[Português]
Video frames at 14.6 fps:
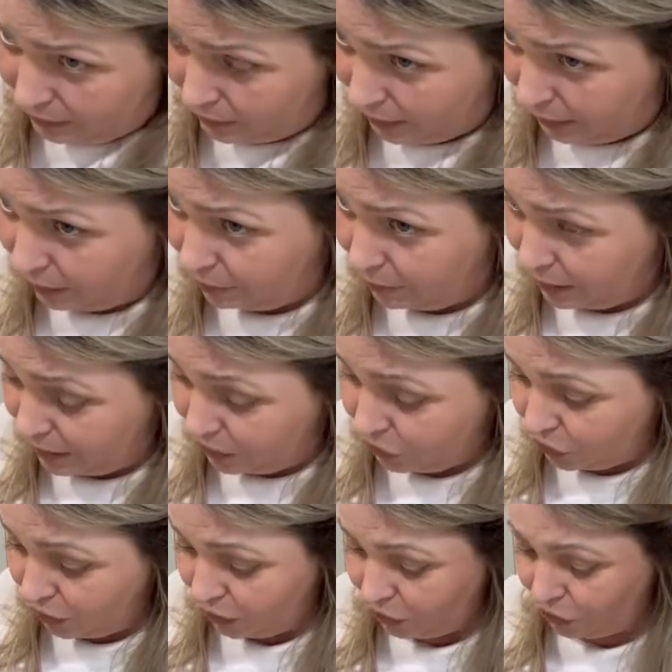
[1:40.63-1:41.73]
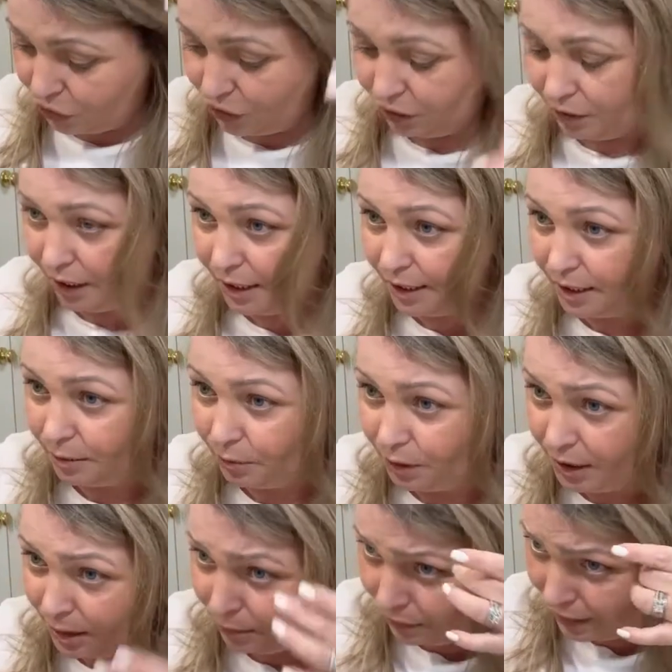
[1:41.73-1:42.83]
Tem que fazer direitinho, né, Simone?
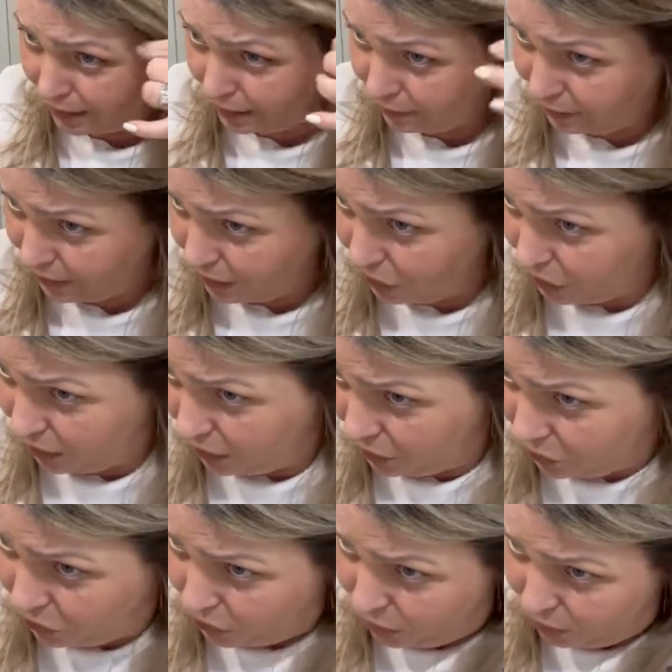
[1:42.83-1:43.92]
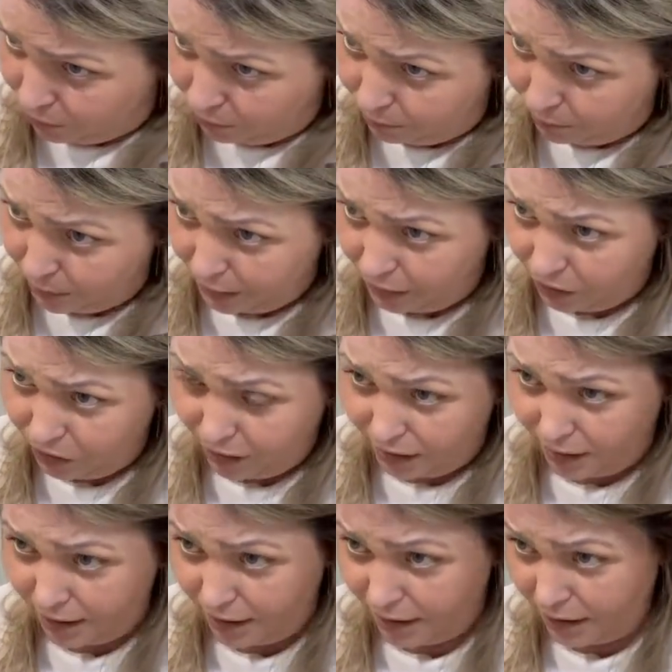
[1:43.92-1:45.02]
Você fazer, faz direitinho. Prende aqui
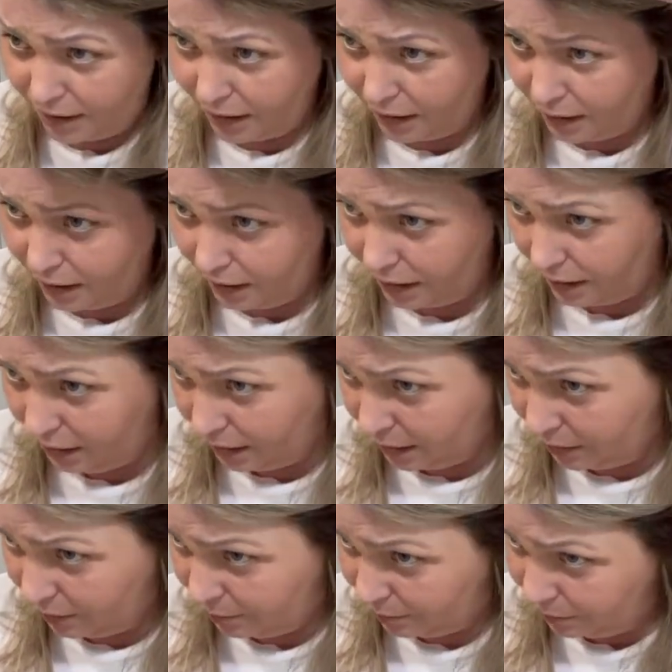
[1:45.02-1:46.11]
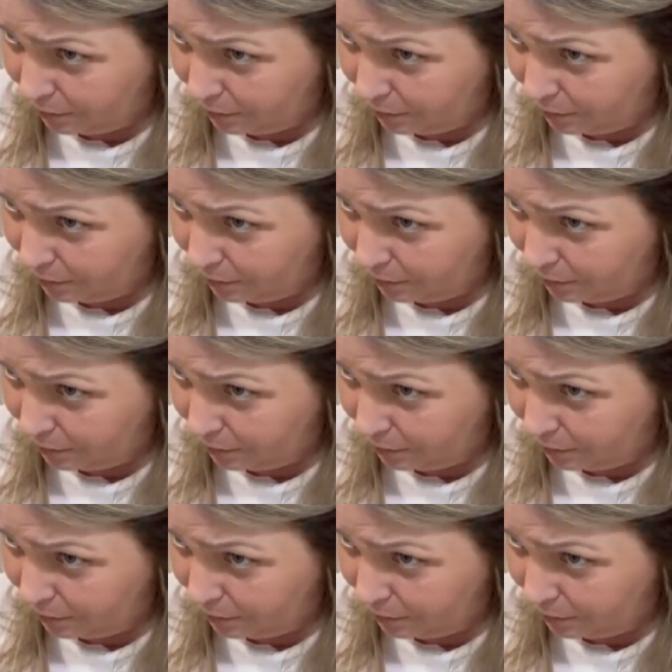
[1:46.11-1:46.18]
assim.